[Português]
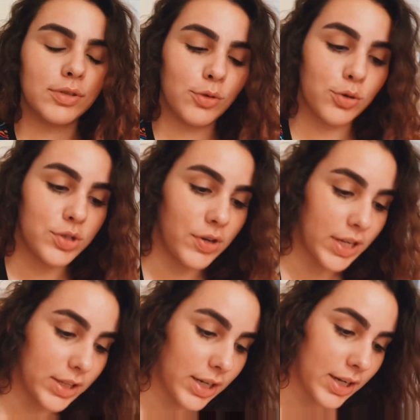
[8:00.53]
colchão aqui
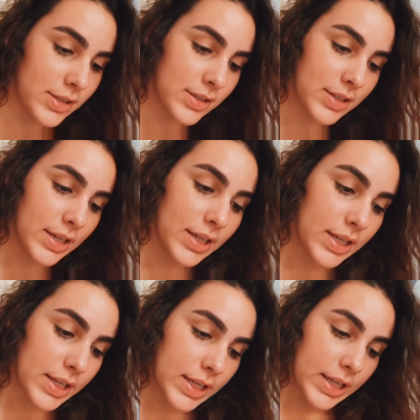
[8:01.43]
atrás.
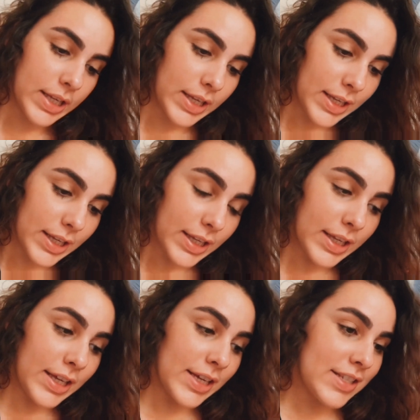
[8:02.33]

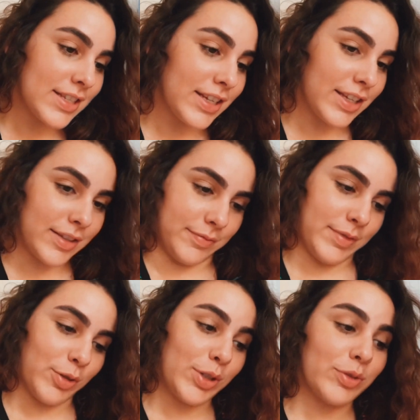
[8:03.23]
E assim,
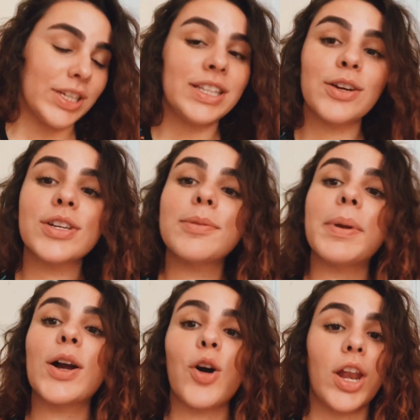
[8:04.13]
eu tenho tanta coisa
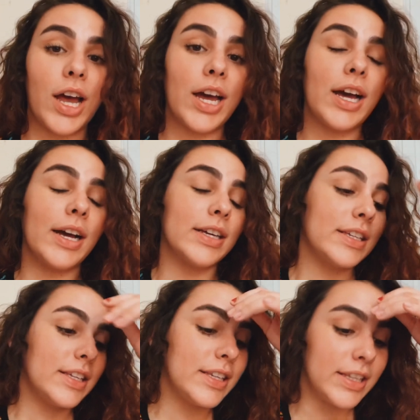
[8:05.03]
pra colar
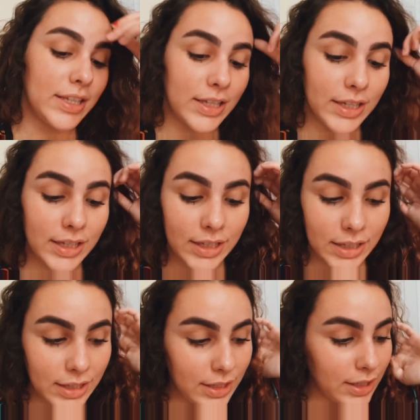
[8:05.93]

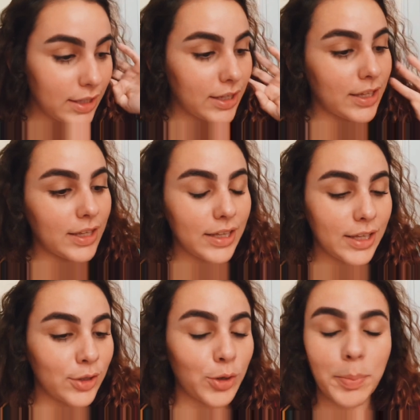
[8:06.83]
que
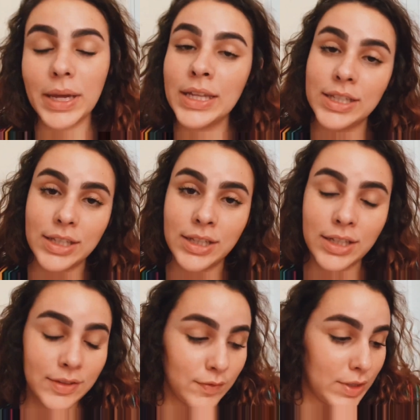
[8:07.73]
eu tô
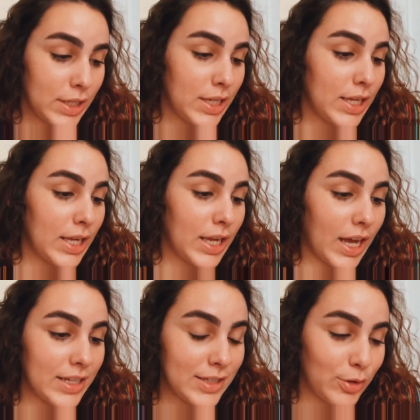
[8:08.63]
perdida.
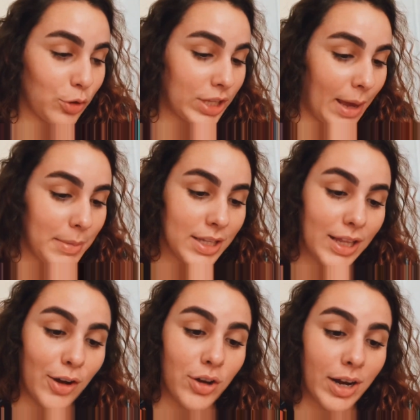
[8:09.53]
Assim, tô terminando
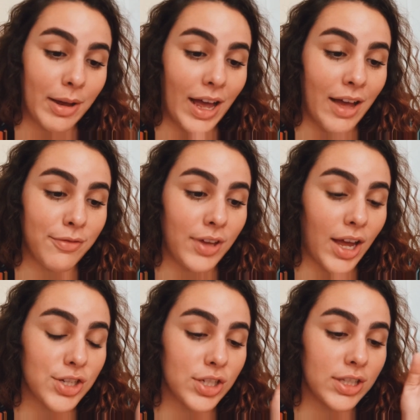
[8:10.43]
agora a
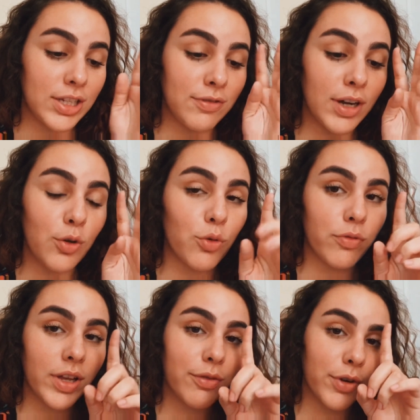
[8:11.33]
viagem de
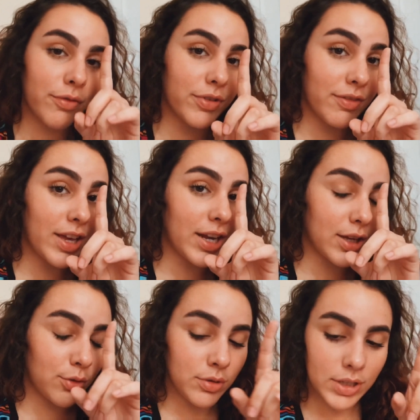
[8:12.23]
Vancouver, que foi em
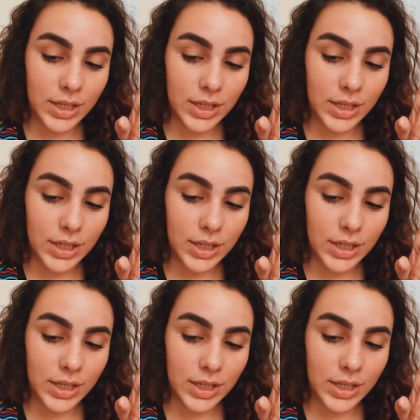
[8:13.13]
fevereiro.